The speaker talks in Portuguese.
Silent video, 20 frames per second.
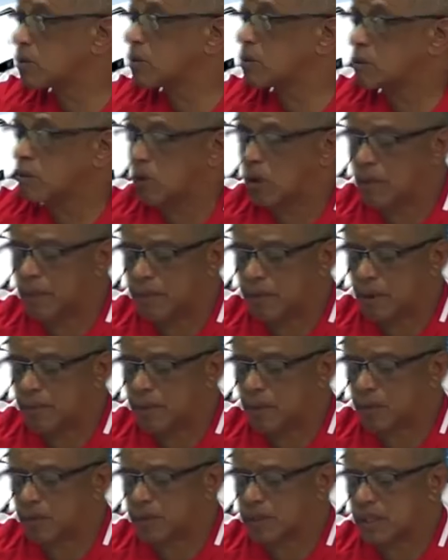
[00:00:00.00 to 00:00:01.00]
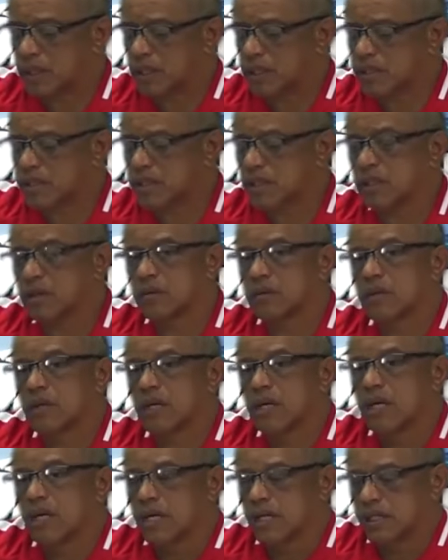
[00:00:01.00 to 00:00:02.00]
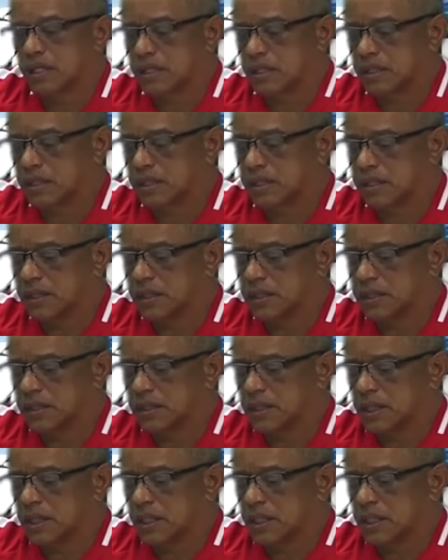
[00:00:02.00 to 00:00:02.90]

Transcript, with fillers: com, com a própria coordenação que,